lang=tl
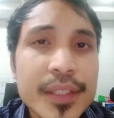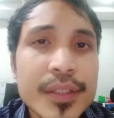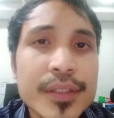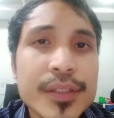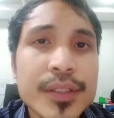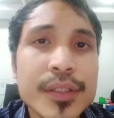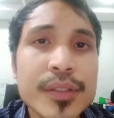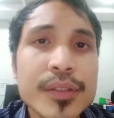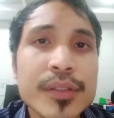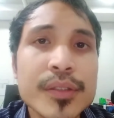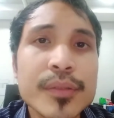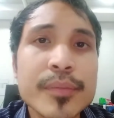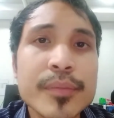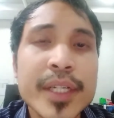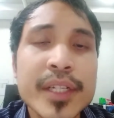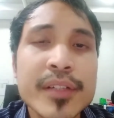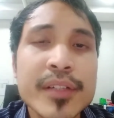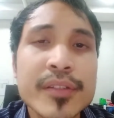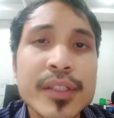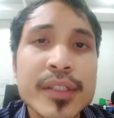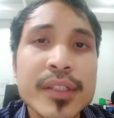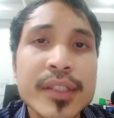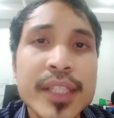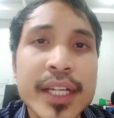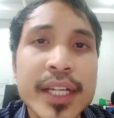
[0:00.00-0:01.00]
So,
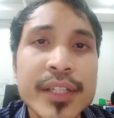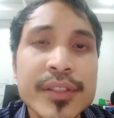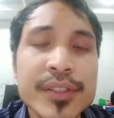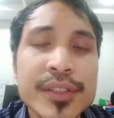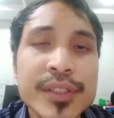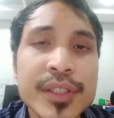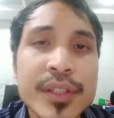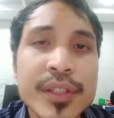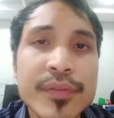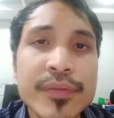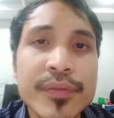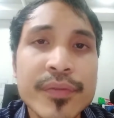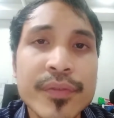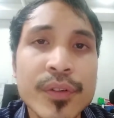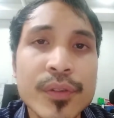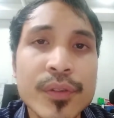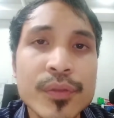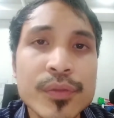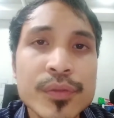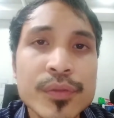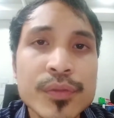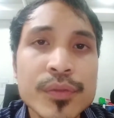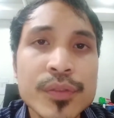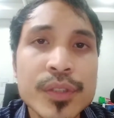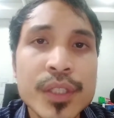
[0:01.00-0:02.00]
meron din tayong soft
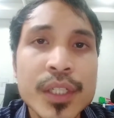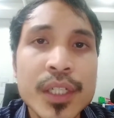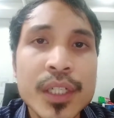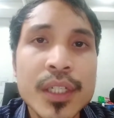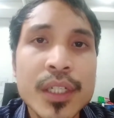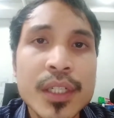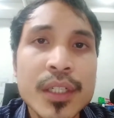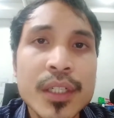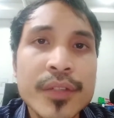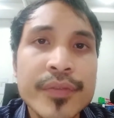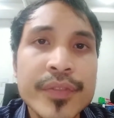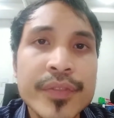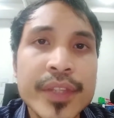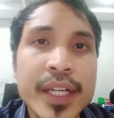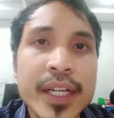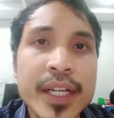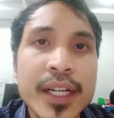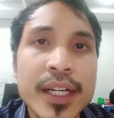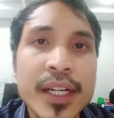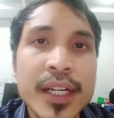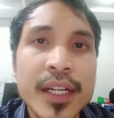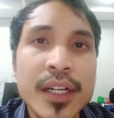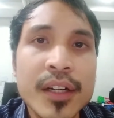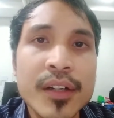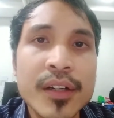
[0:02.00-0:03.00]
phone
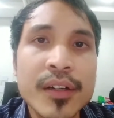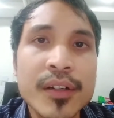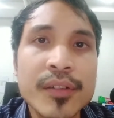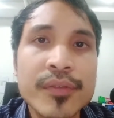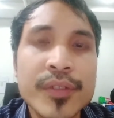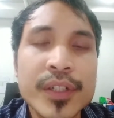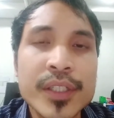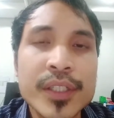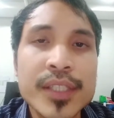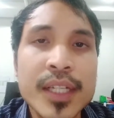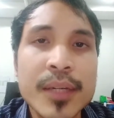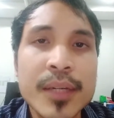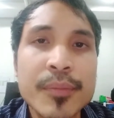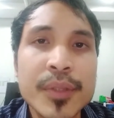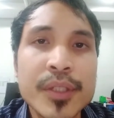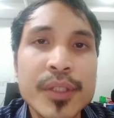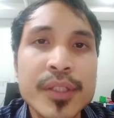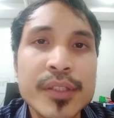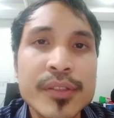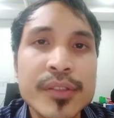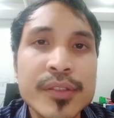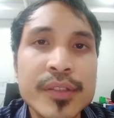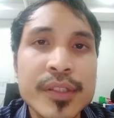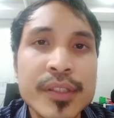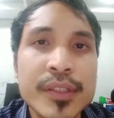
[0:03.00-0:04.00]
na for example
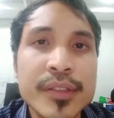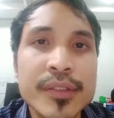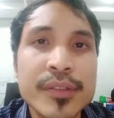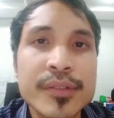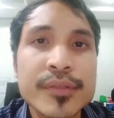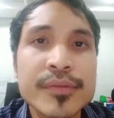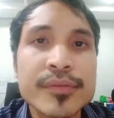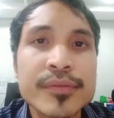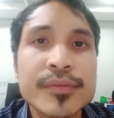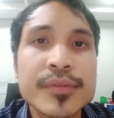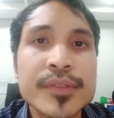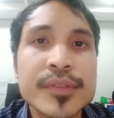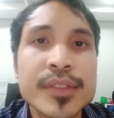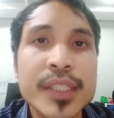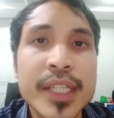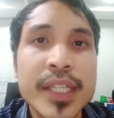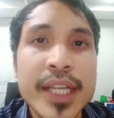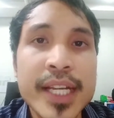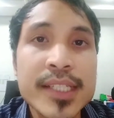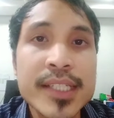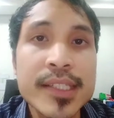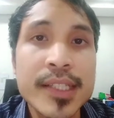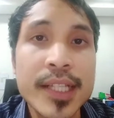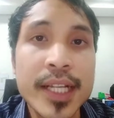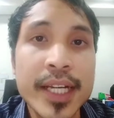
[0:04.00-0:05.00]
in si
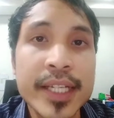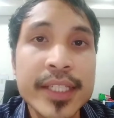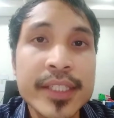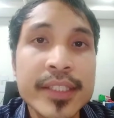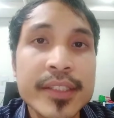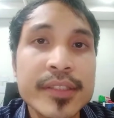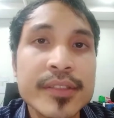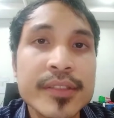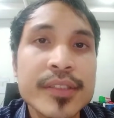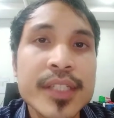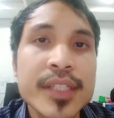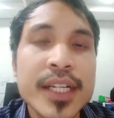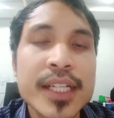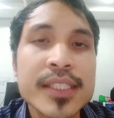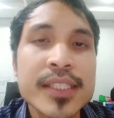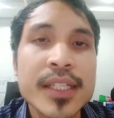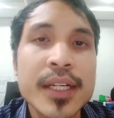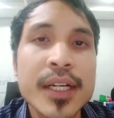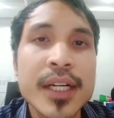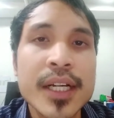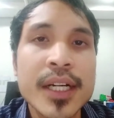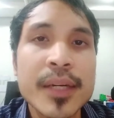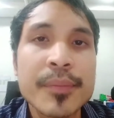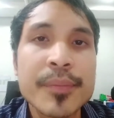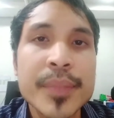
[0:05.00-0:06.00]
X-Lite yung
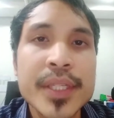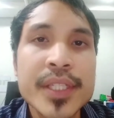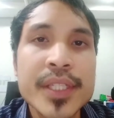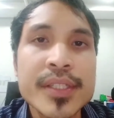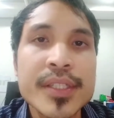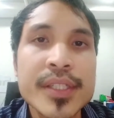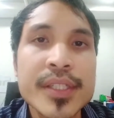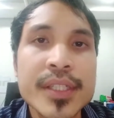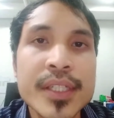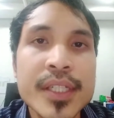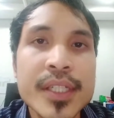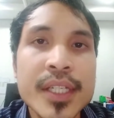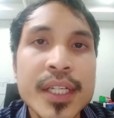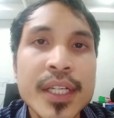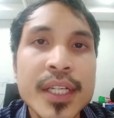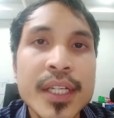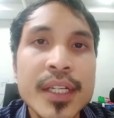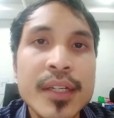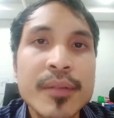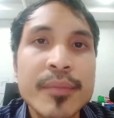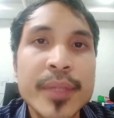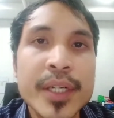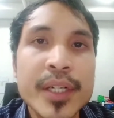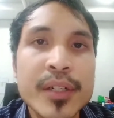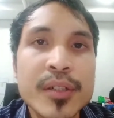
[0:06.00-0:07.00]
nasa PC
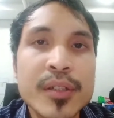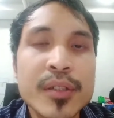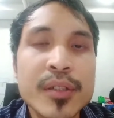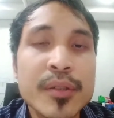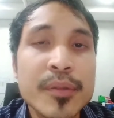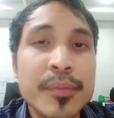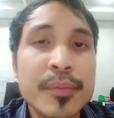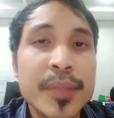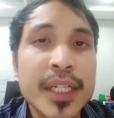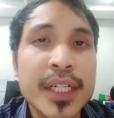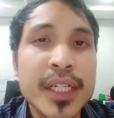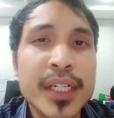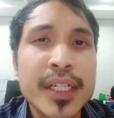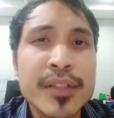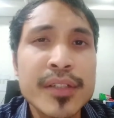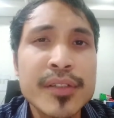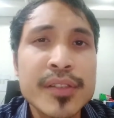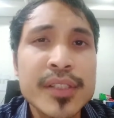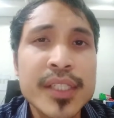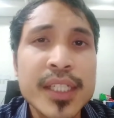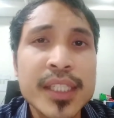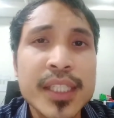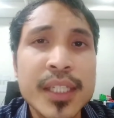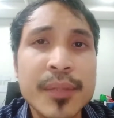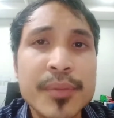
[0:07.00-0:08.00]
pero pag ganun
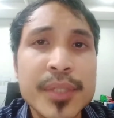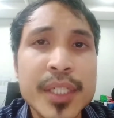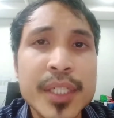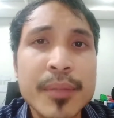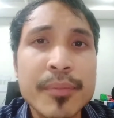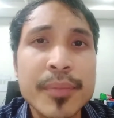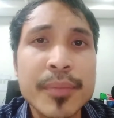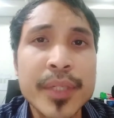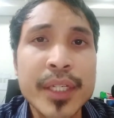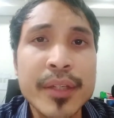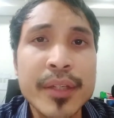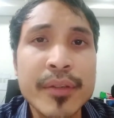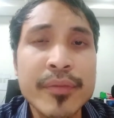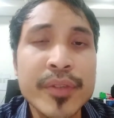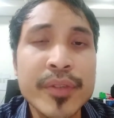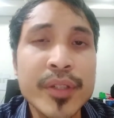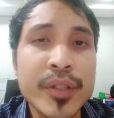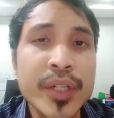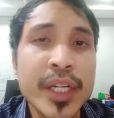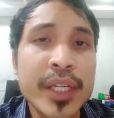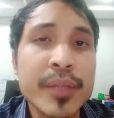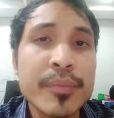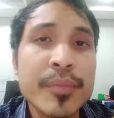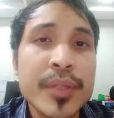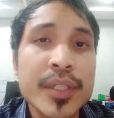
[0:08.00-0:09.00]
setup syempre
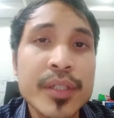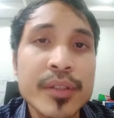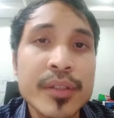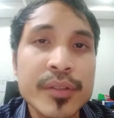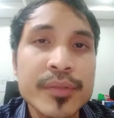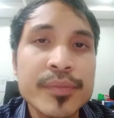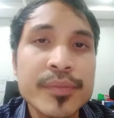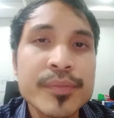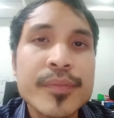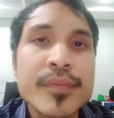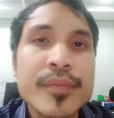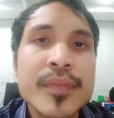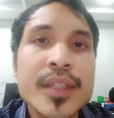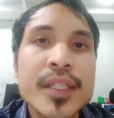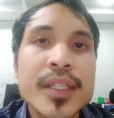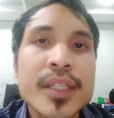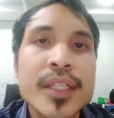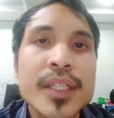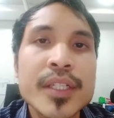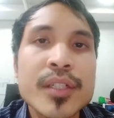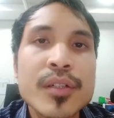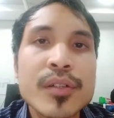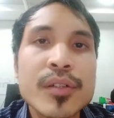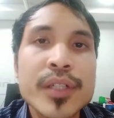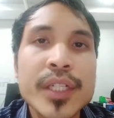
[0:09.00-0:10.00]
VoIP yon
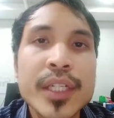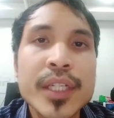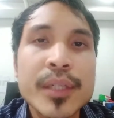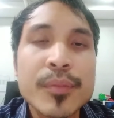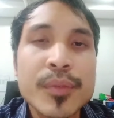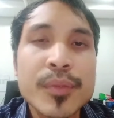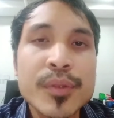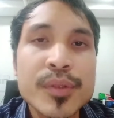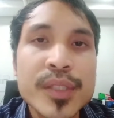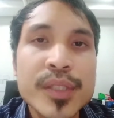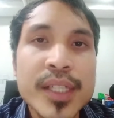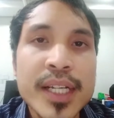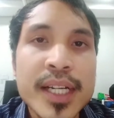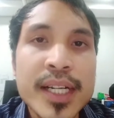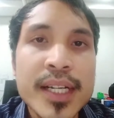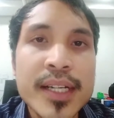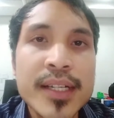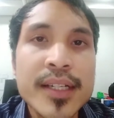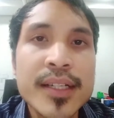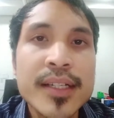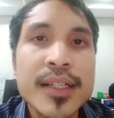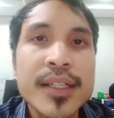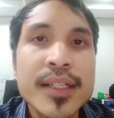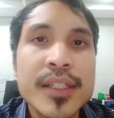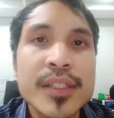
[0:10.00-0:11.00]
i-connect mo
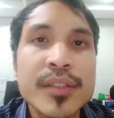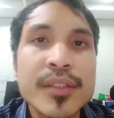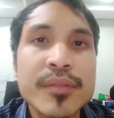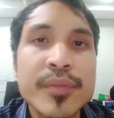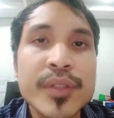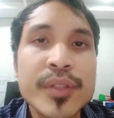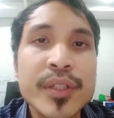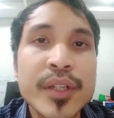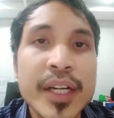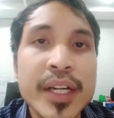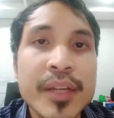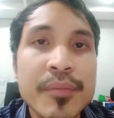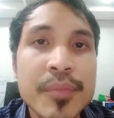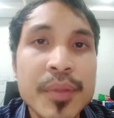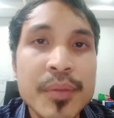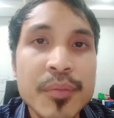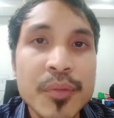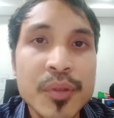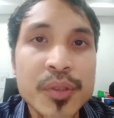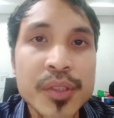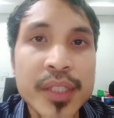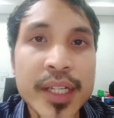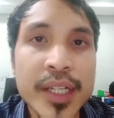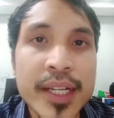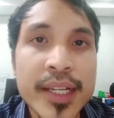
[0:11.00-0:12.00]
sa yung VoIP
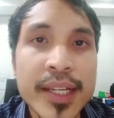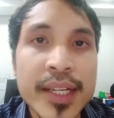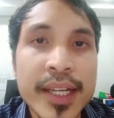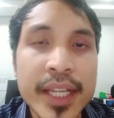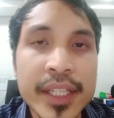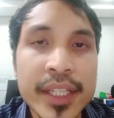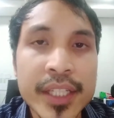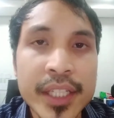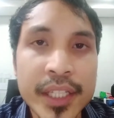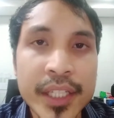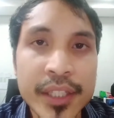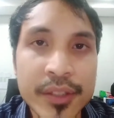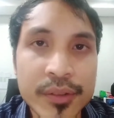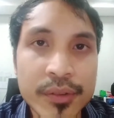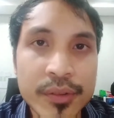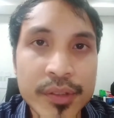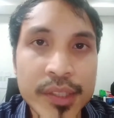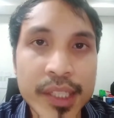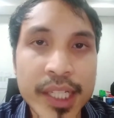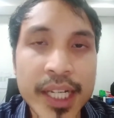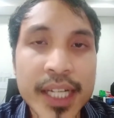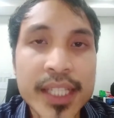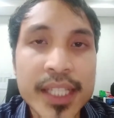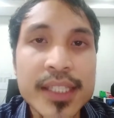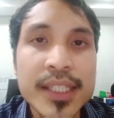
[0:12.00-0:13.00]
mo sa LAN,
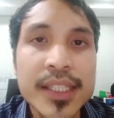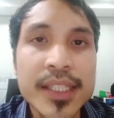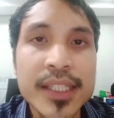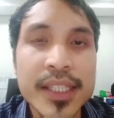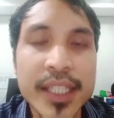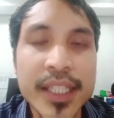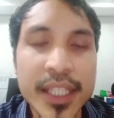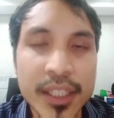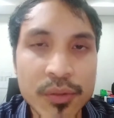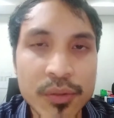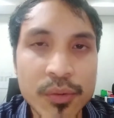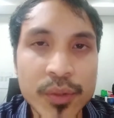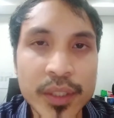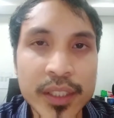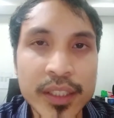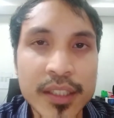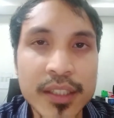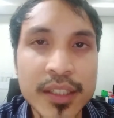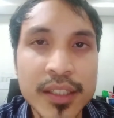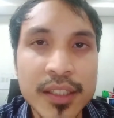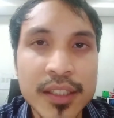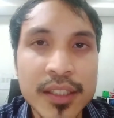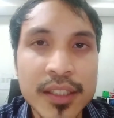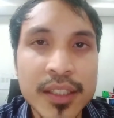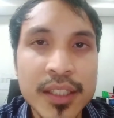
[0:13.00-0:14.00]
LAN
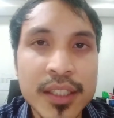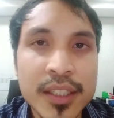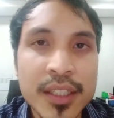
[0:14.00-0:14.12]
network